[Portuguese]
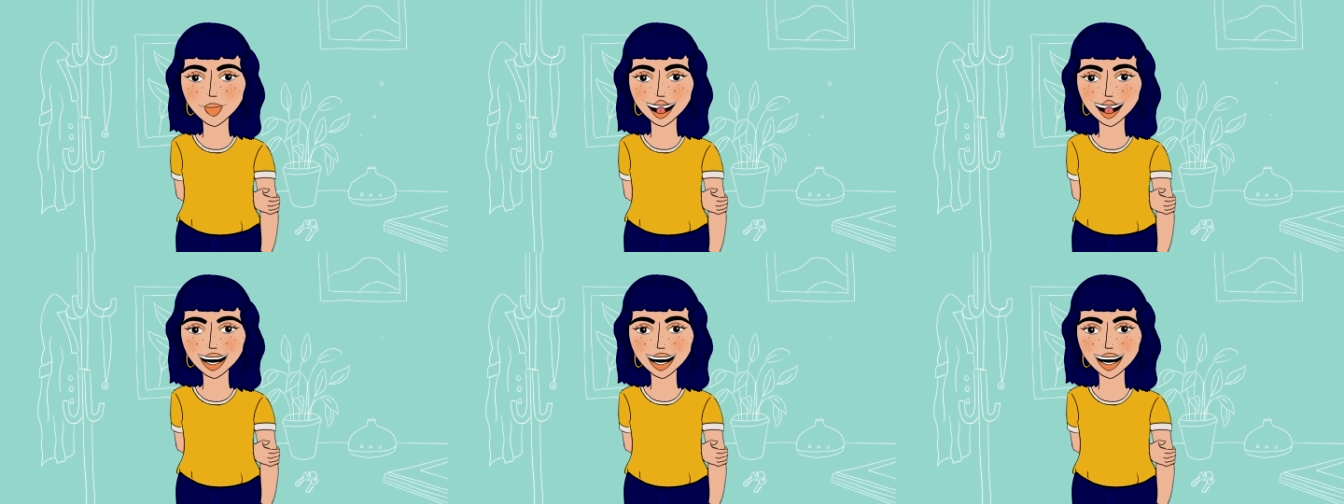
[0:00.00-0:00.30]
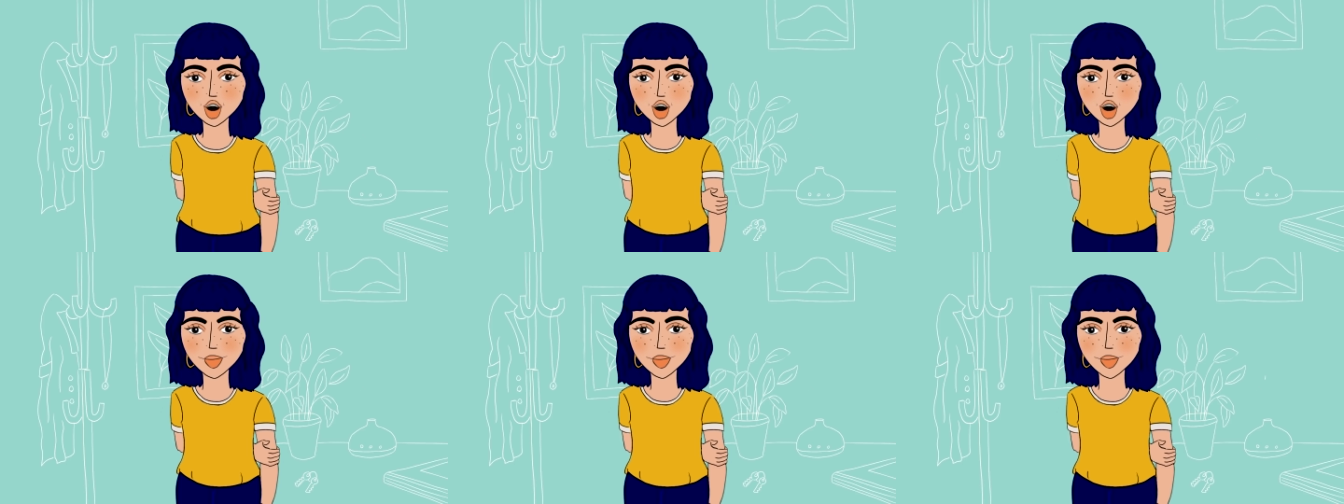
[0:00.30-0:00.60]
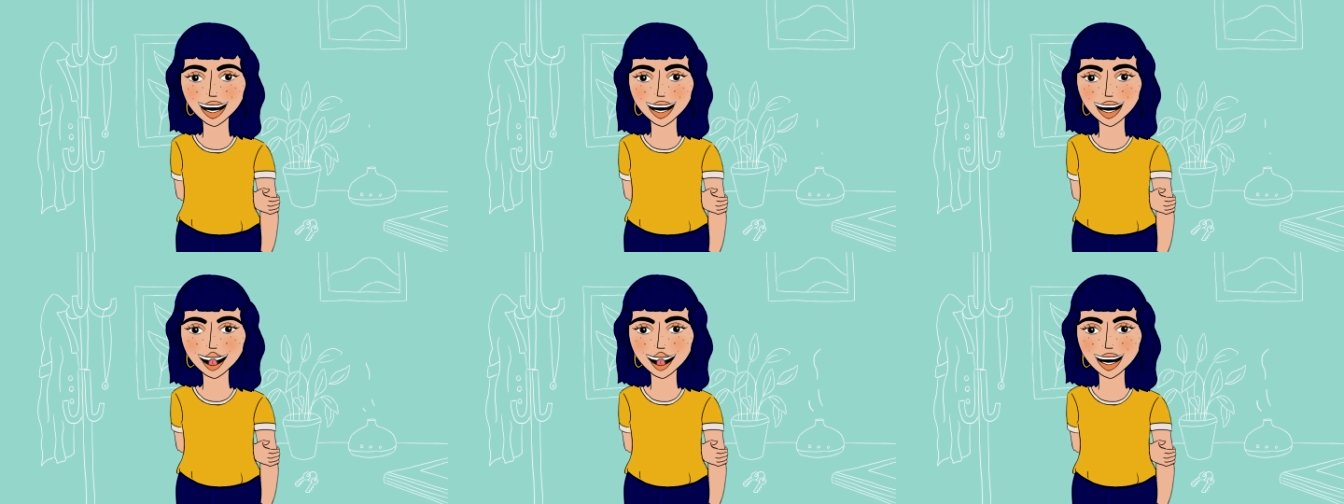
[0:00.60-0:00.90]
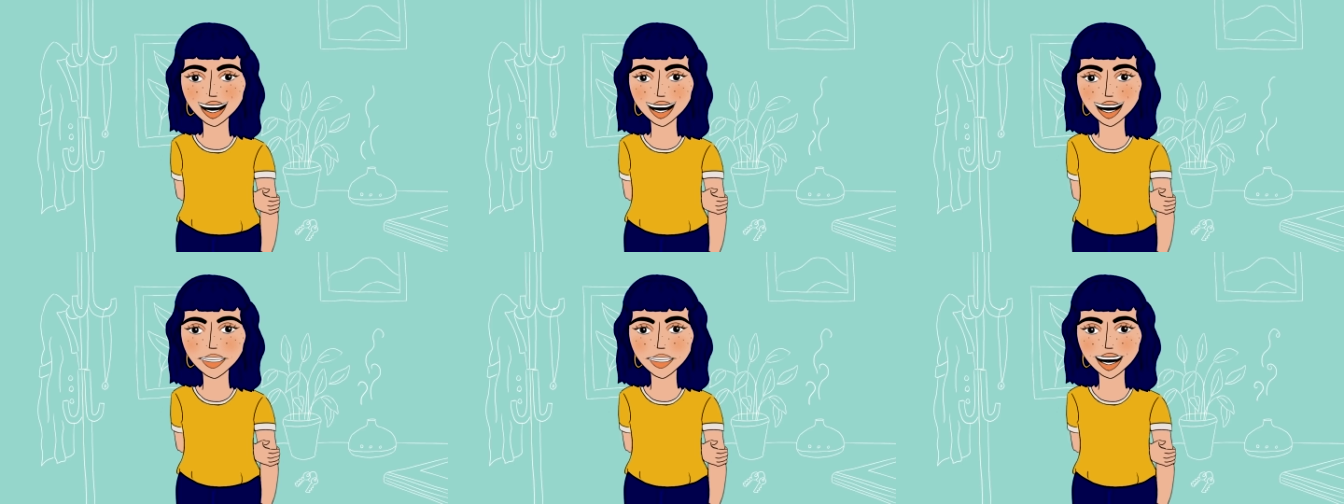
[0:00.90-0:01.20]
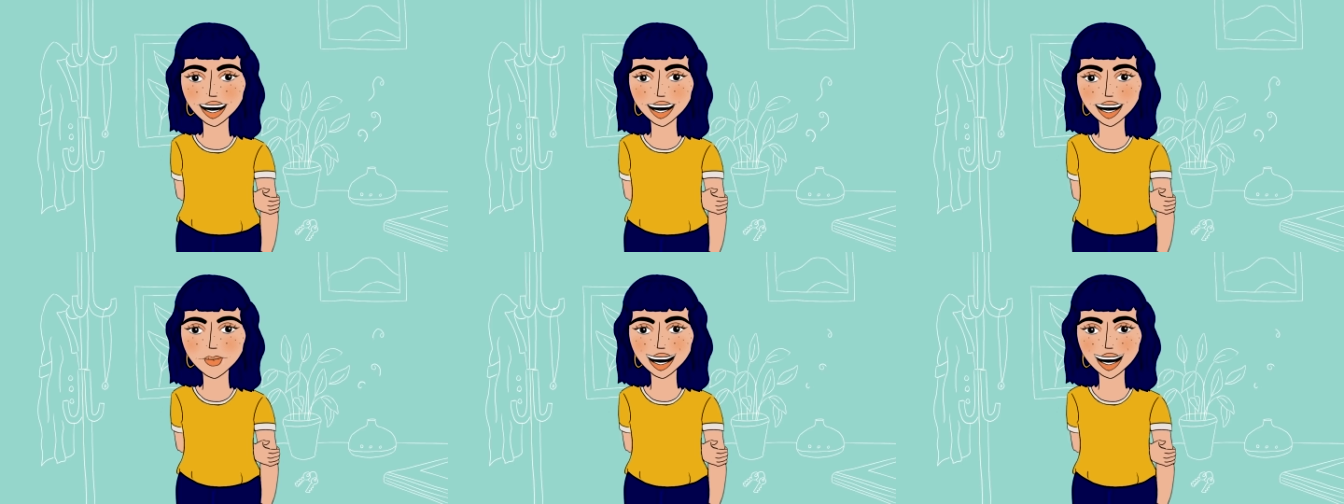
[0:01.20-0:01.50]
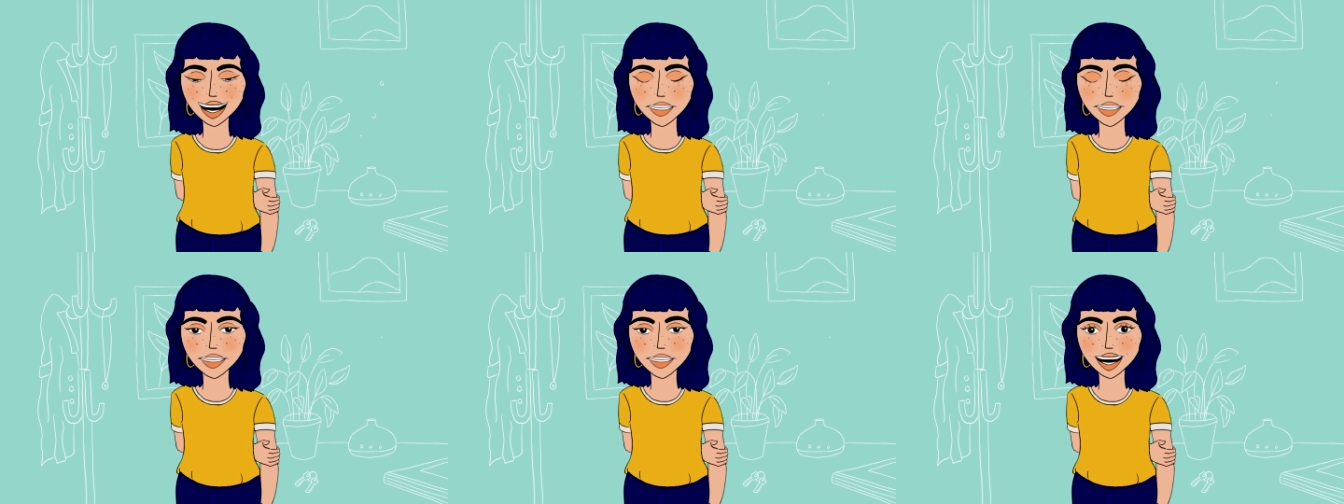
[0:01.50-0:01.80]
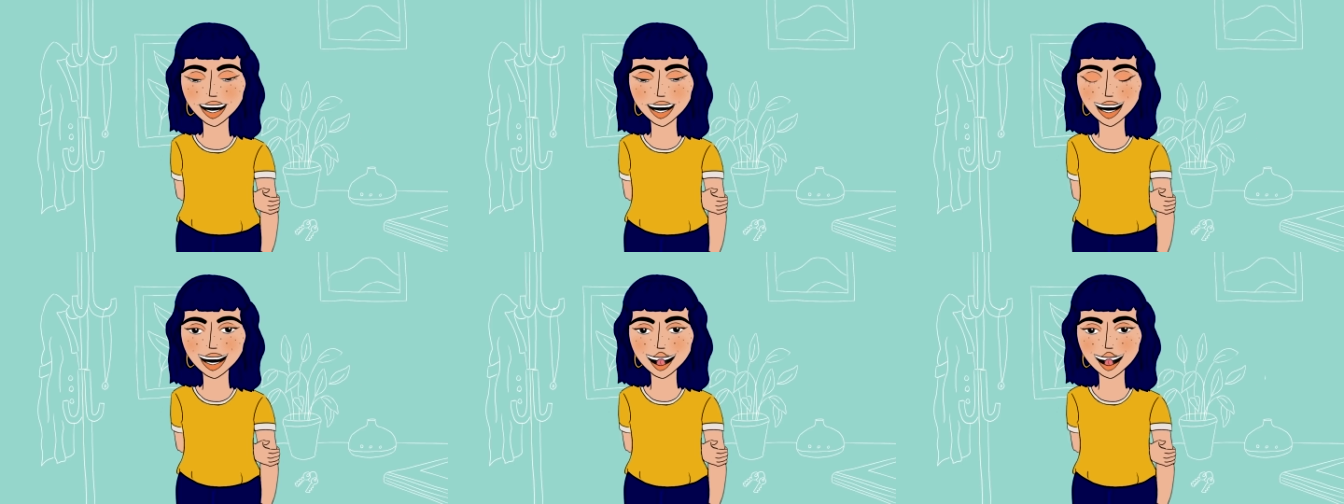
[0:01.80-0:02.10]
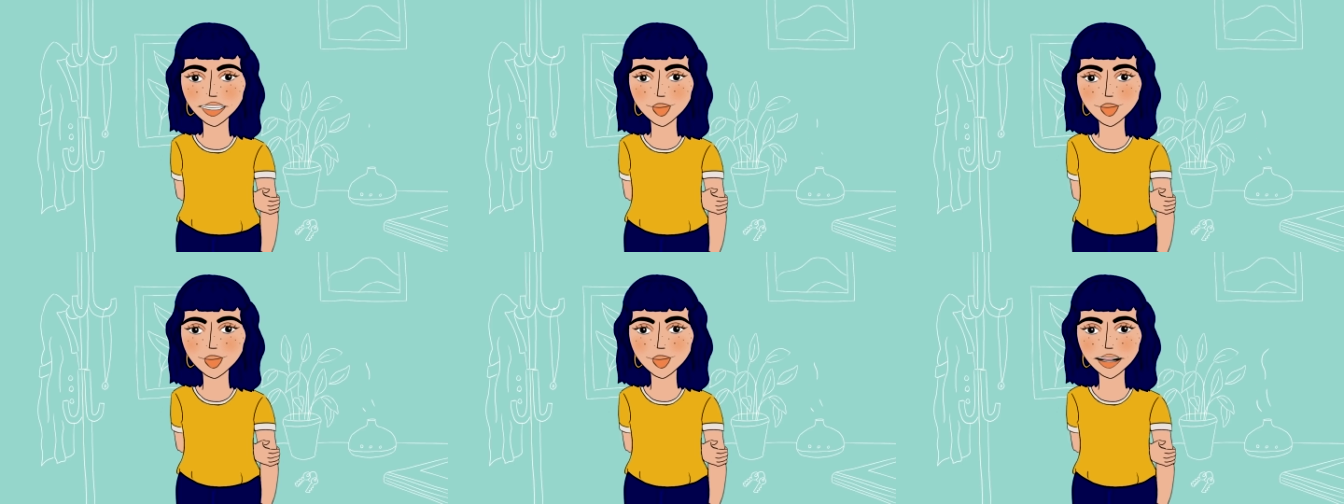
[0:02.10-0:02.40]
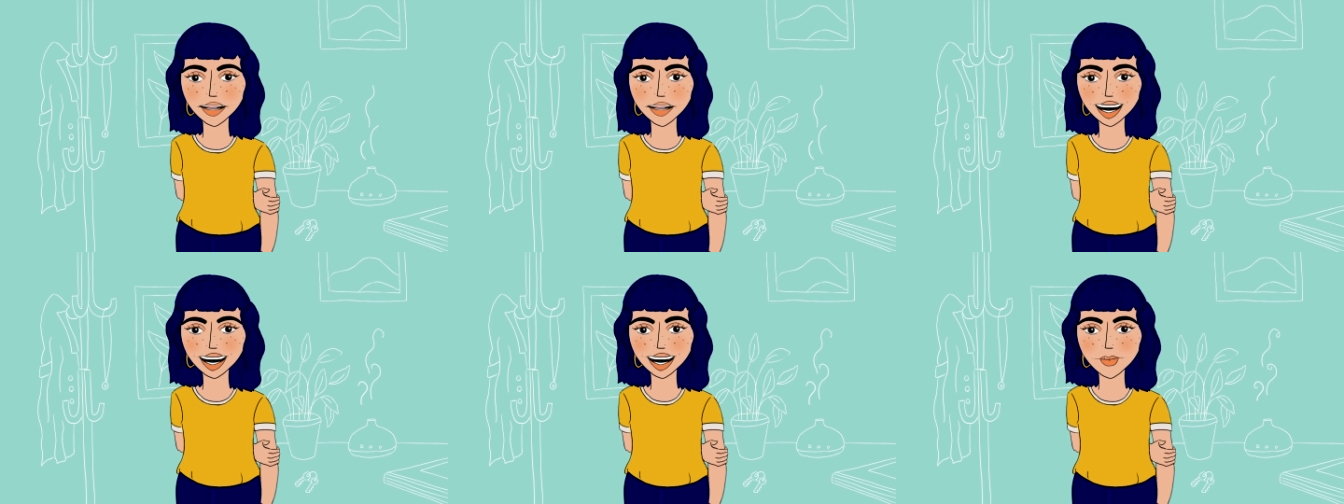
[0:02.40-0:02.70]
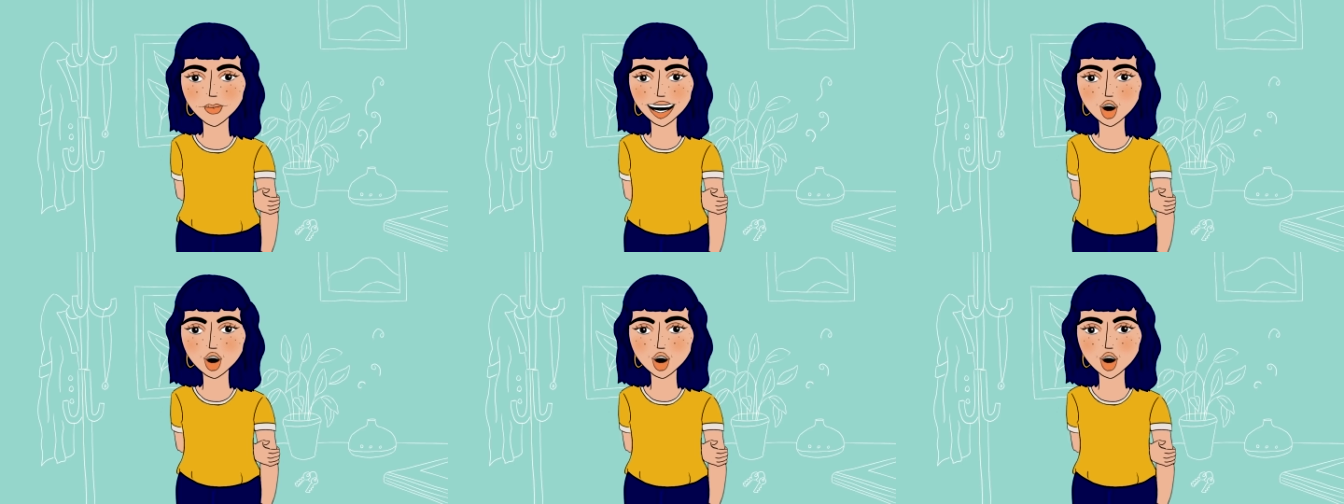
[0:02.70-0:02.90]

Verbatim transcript: e estava entusiasmada por introduzir eh,